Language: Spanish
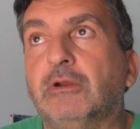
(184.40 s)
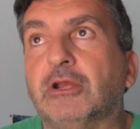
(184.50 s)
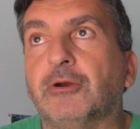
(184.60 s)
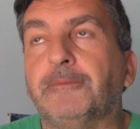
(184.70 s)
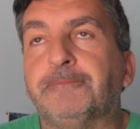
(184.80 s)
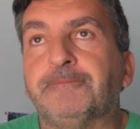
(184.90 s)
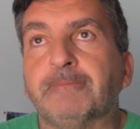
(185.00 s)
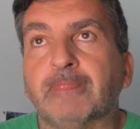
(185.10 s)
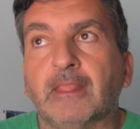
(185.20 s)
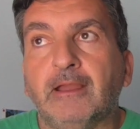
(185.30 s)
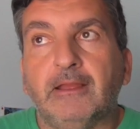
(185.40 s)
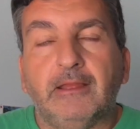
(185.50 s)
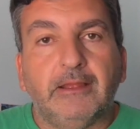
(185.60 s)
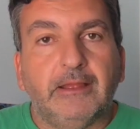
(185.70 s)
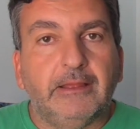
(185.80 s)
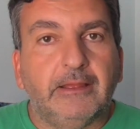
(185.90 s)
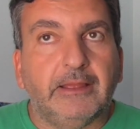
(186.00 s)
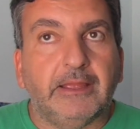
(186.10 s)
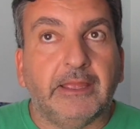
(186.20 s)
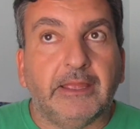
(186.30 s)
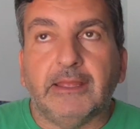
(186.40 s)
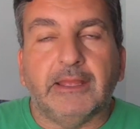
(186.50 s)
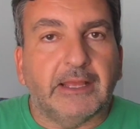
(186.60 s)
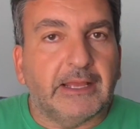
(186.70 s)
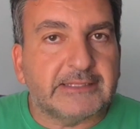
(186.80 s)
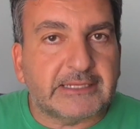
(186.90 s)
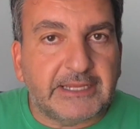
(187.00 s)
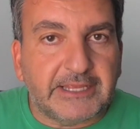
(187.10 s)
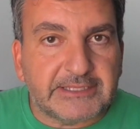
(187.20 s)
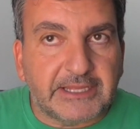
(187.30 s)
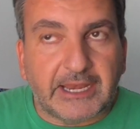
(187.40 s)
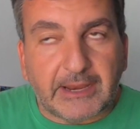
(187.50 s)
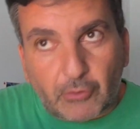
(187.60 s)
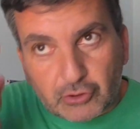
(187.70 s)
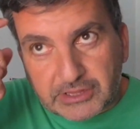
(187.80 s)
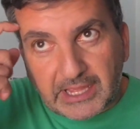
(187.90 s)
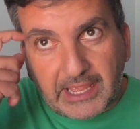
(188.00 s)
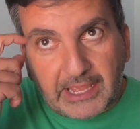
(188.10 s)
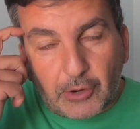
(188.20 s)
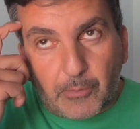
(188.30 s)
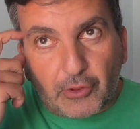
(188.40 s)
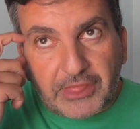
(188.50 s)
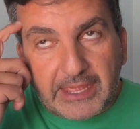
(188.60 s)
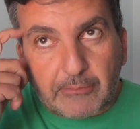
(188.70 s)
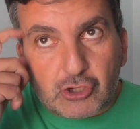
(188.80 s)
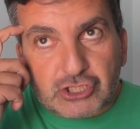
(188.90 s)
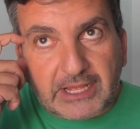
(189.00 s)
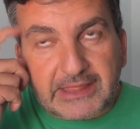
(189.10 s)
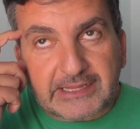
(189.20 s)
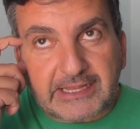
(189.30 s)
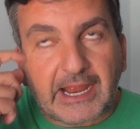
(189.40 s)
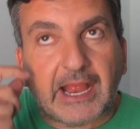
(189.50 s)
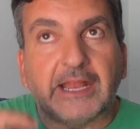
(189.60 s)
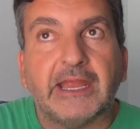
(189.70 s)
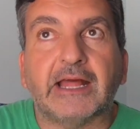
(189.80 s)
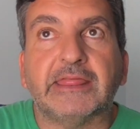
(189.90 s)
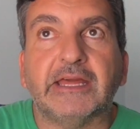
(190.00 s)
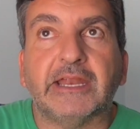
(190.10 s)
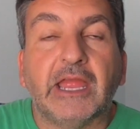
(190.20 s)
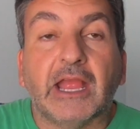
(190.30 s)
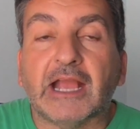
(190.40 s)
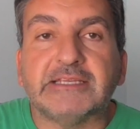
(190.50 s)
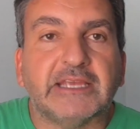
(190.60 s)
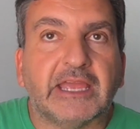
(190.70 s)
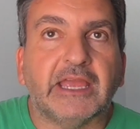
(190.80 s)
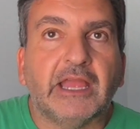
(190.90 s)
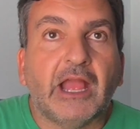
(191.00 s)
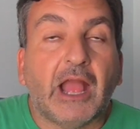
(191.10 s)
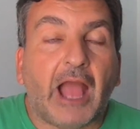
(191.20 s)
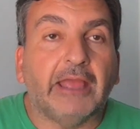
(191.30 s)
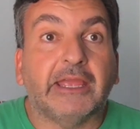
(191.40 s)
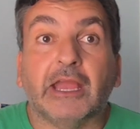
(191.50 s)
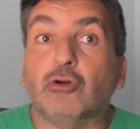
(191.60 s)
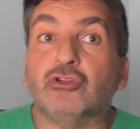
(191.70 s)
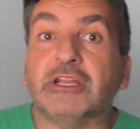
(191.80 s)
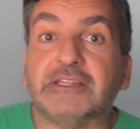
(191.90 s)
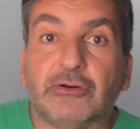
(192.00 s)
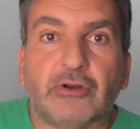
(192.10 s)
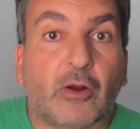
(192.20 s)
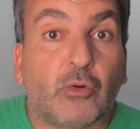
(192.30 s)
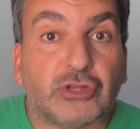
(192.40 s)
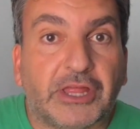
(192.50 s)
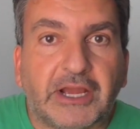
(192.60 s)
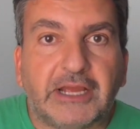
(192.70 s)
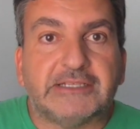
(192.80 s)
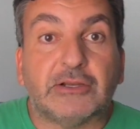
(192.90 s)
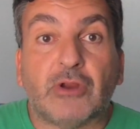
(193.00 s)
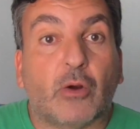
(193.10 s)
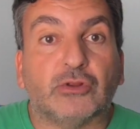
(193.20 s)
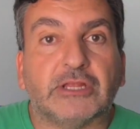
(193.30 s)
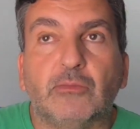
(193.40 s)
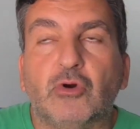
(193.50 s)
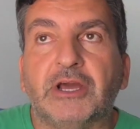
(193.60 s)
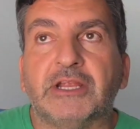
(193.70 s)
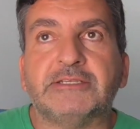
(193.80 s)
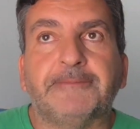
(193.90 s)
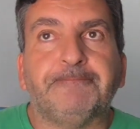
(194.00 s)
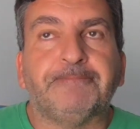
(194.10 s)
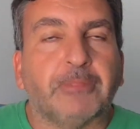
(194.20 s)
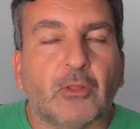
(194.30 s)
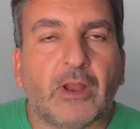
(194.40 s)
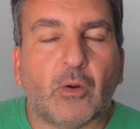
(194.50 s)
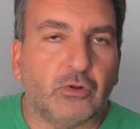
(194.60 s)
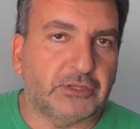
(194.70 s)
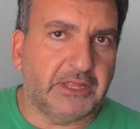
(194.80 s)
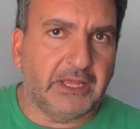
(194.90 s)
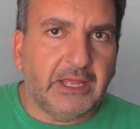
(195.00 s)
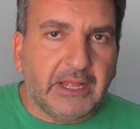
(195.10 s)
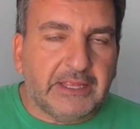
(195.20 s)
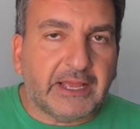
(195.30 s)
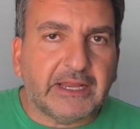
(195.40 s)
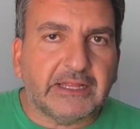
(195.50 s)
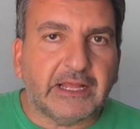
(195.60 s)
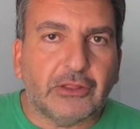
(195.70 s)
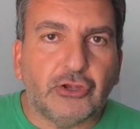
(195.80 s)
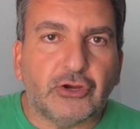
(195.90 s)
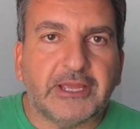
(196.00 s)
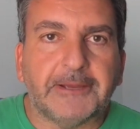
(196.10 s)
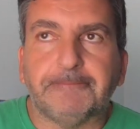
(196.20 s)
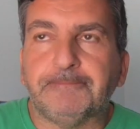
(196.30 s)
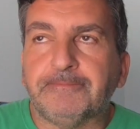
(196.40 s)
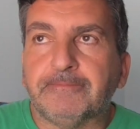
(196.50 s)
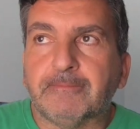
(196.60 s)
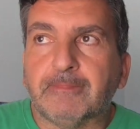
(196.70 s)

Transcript: público y estas leyes de Irene Montero, Podemos, etcétera, que querían hacer casi que hay que contratar una cuota de gays, una cuota de mujeres, una cuota de... Y he criticado yo que